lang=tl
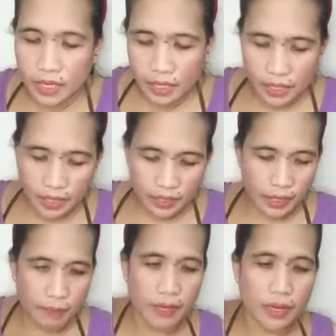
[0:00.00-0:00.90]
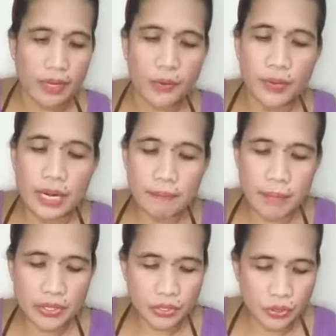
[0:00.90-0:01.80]
Ayan, ang grabe ang ano. Walang
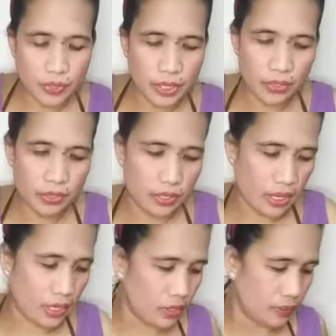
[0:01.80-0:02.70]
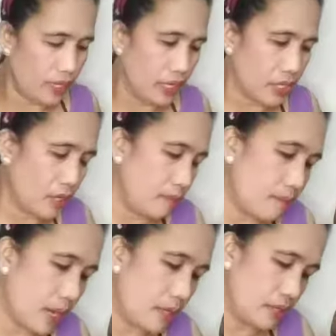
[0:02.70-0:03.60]
box to ngayon, guys. Wala siyang
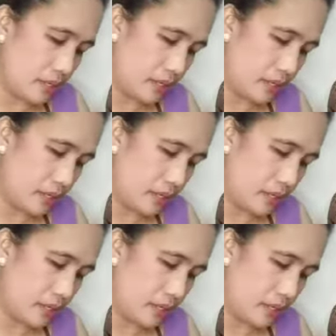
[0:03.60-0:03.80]
box.